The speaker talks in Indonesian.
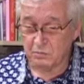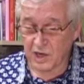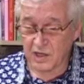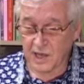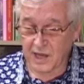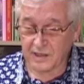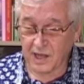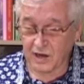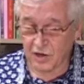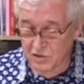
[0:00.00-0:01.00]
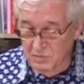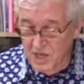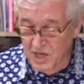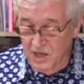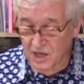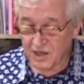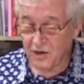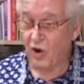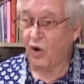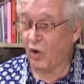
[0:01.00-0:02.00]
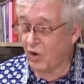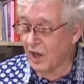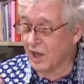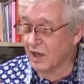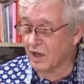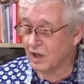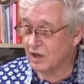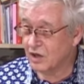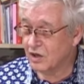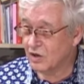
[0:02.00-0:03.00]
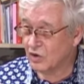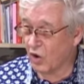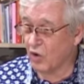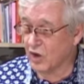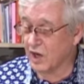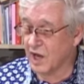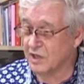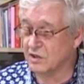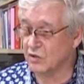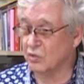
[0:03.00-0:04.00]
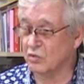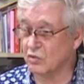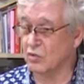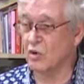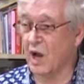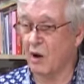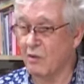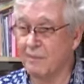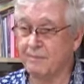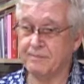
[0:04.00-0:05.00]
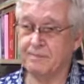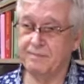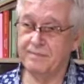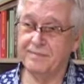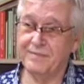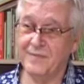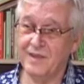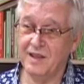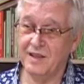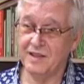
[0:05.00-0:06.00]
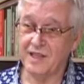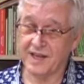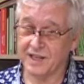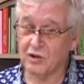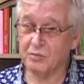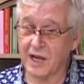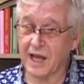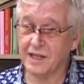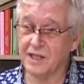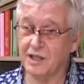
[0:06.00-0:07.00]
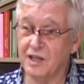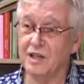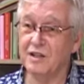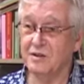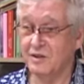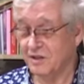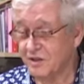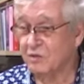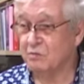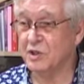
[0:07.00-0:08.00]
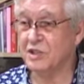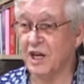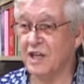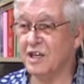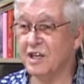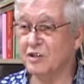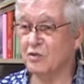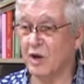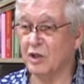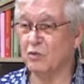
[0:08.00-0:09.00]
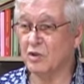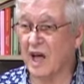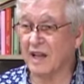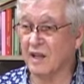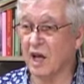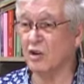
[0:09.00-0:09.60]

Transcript: pernyataan resmi oleh kongregasi untuk awam. Dan itu berarti menjadi suatu tanda